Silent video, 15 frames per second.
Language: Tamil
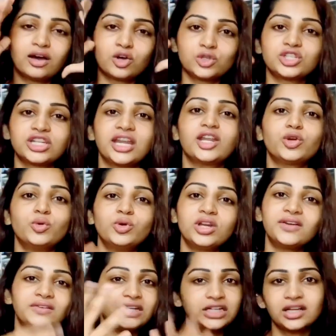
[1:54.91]
கொஞ்சம் நேரம் ஊற
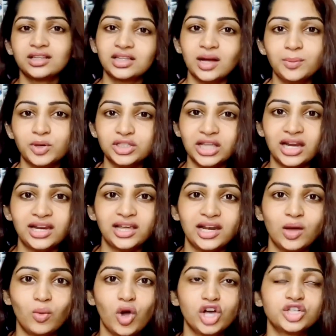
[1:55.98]
விட்டுட்டு அதுக்கப்புறம்
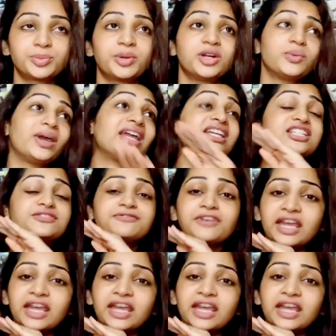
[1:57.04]
தலையெல்லாம் வாஷ் பண்ணுவேன் இட் இஸ்